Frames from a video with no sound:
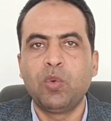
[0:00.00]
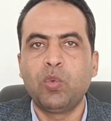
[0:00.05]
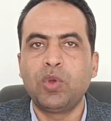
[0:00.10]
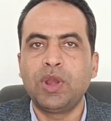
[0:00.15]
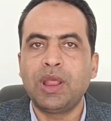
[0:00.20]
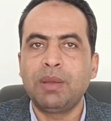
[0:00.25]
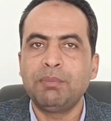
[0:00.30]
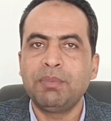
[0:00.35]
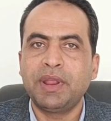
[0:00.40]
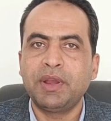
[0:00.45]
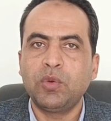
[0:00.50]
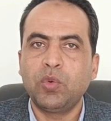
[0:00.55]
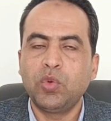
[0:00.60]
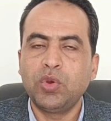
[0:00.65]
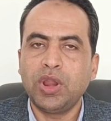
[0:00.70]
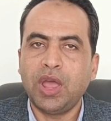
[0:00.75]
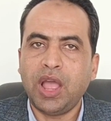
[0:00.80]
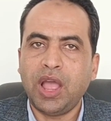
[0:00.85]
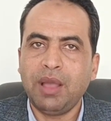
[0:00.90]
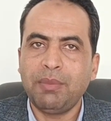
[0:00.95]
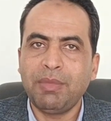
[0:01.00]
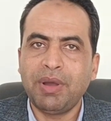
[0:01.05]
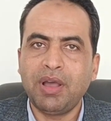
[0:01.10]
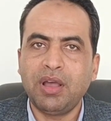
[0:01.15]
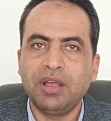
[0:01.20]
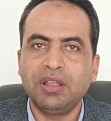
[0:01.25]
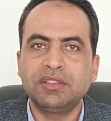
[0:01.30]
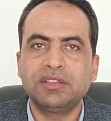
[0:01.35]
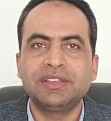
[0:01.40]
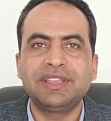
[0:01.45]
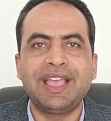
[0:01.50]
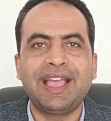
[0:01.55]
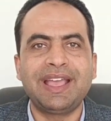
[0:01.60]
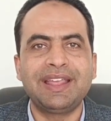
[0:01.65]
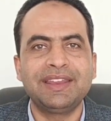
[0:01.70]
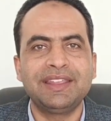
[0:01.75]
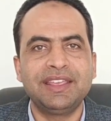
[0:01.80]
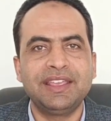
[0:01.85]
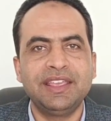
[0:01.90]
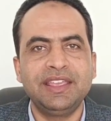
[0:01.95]
ولما نقول أحماض
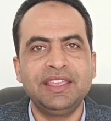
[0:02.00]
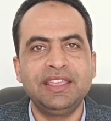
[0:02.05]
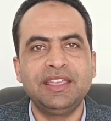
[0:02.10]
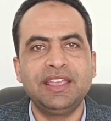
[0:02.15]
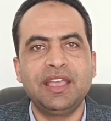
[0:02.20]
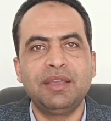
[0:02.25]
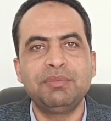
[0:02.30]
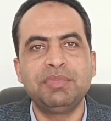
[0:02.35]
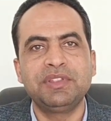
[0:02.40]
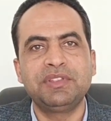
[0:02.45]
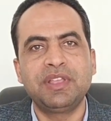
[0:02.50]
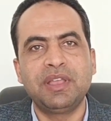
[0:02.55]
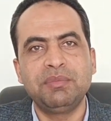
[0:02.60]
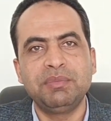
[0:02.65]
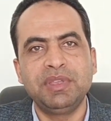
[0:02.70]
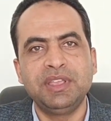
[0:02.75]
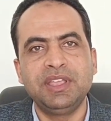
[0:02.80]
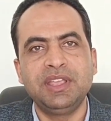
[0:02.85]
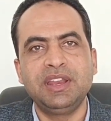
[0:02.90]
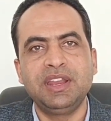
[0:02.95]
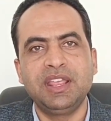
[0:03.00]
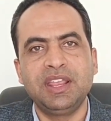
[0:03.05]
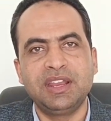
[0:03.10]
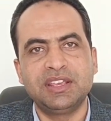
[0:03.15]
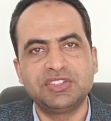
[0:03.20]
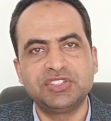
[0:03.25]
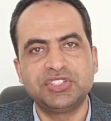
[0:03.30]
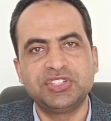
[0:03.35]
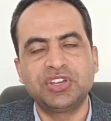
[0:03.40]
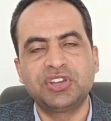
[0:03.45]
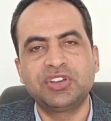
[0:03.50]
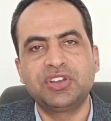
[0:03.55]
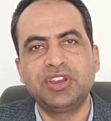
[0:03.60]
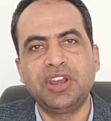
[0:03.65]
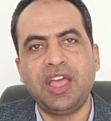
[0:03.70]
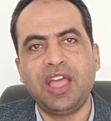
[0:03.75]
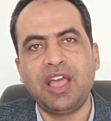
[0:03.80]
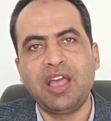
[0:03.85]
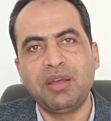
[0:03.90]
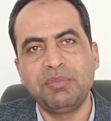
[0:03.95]
يعني هي بتميل إلى الشق
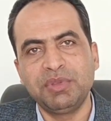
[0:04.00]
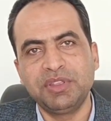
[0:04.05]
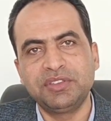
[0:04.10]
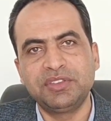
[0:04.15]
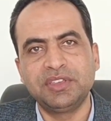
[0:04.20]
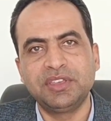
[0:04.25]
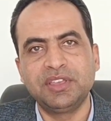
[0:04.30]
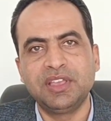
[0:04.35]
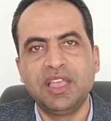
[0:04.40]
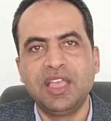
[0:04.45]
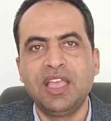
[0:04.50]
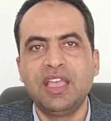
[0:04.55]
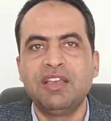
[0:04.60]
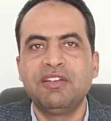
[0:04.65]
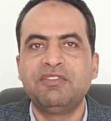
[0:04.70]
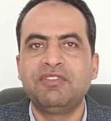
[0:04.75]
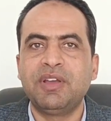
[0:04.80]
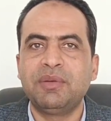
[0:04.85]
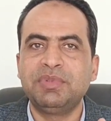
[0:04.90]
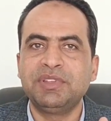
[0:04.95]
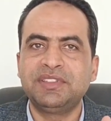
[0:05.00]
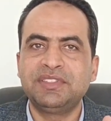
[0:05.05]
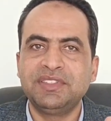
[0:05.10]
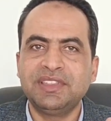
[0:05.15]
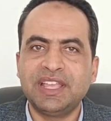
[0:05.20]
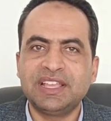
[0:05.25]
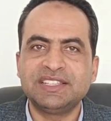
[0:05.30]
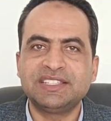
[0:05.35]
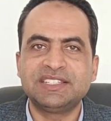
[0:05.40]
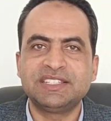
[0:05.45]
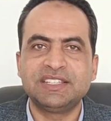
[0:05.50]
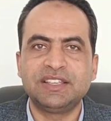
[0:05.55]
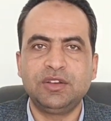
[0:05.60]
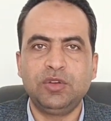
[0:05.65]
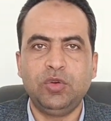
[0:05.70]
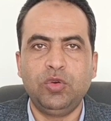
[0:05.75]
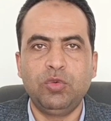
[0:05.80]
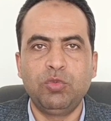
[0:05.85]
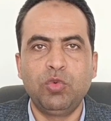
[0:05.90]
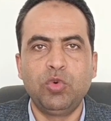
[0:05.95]
الحامضي
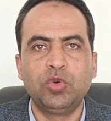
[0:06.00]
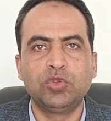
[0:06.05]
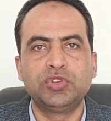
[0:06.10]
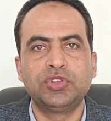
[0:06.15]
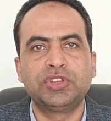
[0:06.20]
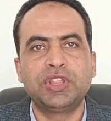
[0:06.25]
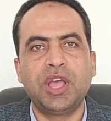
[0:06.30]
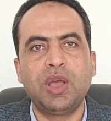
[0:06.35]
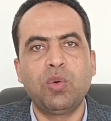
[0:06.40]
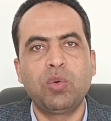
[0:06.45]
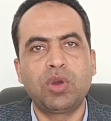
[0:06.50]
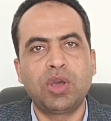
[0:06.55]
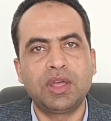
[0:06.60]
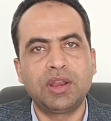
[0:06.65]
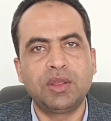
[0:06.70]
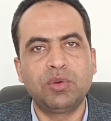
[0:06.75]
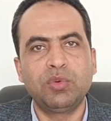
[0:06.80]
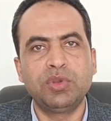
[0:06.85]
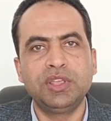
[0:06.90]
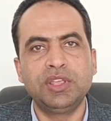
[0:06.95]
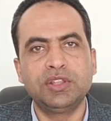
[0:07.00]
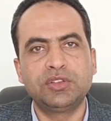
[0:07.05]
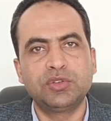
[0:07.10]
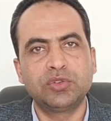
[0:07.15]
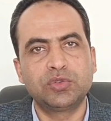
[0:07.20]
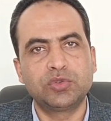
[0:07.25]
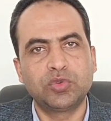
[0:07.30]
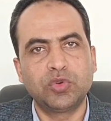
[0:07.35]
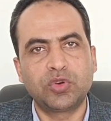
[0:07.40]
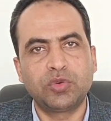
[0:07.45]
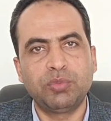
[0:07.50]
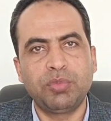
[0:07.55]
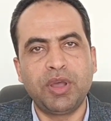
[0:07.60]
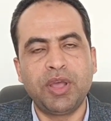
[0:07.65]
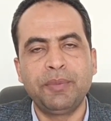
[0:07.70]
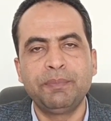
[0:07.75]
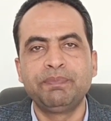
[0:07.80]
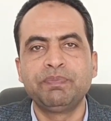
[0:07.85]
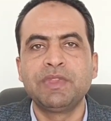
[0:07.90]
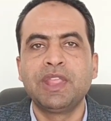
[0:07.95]
فبتنزل حموضة أو قلوية
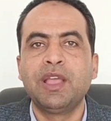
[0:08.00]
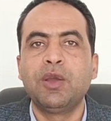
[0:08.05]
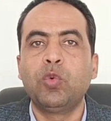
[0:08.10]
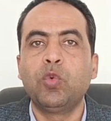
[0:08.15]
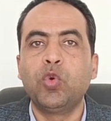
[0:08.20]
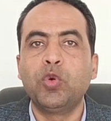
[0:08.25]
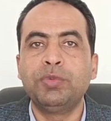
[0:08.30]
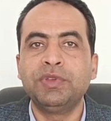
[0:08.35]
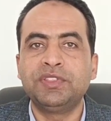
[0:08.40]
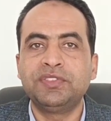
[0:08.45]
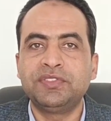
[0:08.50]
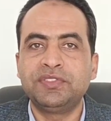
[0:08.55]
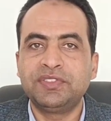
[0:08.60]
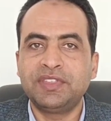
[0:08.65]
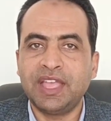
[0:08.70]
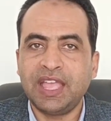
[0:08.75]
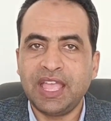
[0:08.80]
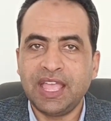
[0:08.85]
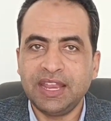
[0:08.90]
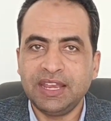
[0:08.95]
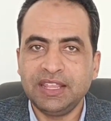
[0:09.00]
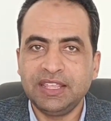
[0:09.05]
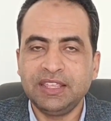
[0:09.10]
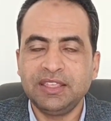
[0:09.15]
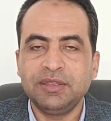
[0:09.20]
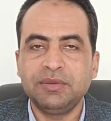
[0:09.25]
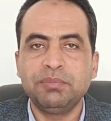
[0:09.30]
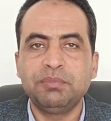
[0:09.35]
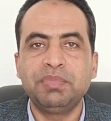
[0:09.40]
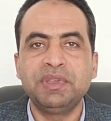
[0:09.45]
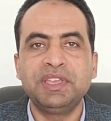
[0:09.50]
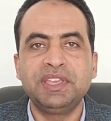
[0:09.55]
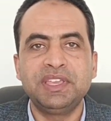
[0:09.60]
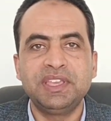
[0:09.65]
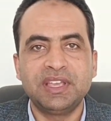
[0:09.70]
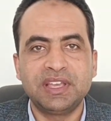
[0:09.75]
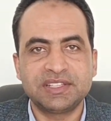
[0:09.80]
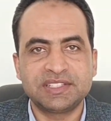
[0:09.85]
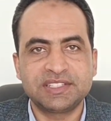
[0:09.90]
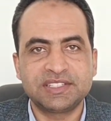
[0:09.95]
التربة وبالتالي
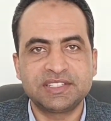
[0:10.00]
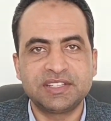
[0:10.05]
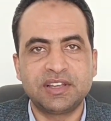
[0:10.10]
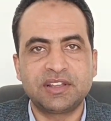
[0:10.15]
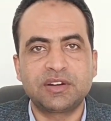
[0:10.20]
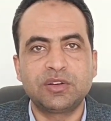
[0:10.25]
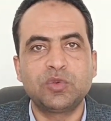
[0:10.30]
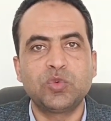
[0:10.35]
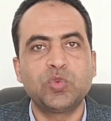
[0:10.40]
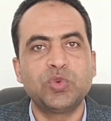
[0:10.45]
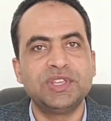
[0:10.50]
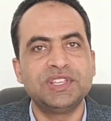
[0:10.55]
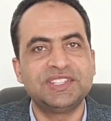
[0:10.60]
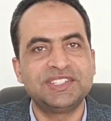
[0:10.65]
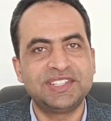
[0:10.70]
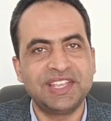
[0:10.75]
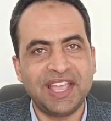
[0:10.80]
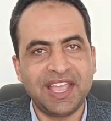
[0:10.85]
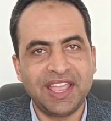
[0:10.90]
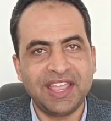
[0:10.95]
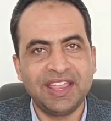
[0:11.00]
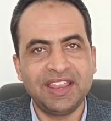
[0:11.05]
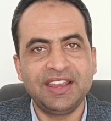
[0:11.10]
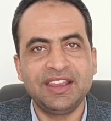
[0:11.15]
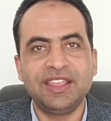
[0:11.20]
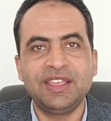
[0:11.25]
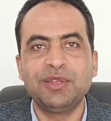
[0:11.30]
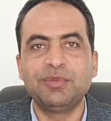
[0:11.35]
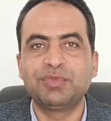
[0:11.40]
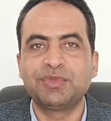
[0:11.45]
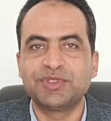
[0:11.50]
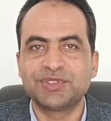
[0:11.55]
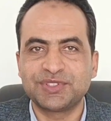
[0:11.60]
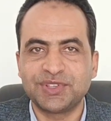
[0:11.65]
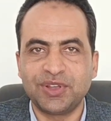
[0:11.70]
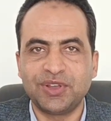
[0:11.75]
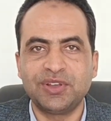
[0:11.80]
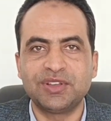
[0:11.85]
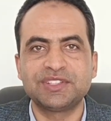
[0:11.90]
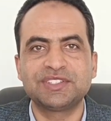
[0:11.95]
بيسر ويسهل
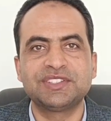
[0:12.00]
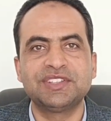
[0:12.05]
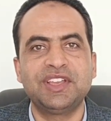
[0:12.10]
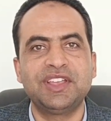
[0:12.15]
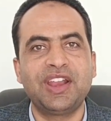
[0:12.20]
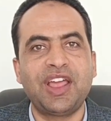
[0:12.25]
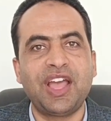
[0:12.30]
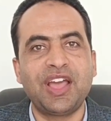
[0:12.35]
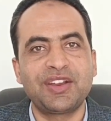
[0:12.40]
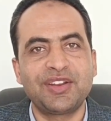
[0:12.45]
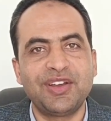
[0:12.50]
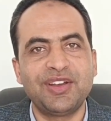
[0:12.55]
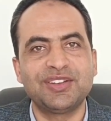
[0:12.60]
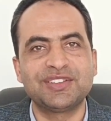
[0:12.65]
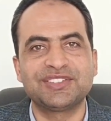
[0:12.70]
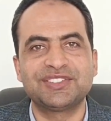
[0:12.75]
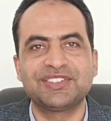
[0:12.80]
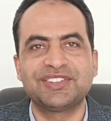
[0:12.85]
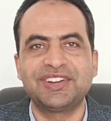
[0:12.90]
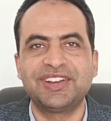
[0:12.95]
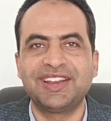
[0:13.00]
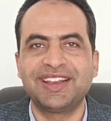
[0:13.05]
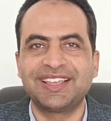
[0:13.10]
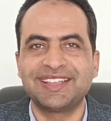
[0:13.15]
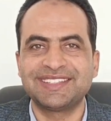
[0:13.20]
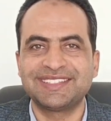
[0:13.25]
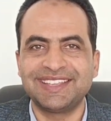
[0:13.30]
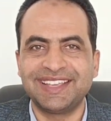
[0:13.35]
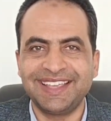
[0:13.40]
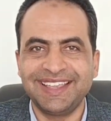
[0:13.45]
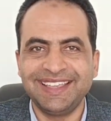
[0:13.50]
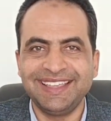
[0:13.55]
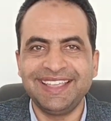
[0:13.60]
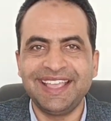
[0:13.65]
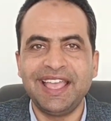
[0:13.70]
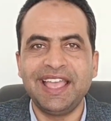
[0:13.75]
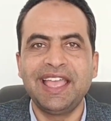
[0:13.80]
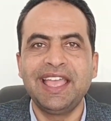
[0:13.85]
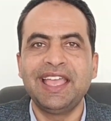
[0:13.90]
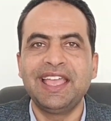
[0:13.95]
امتصاص العناصر
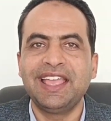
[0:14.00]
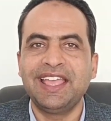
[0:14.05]
الغذائية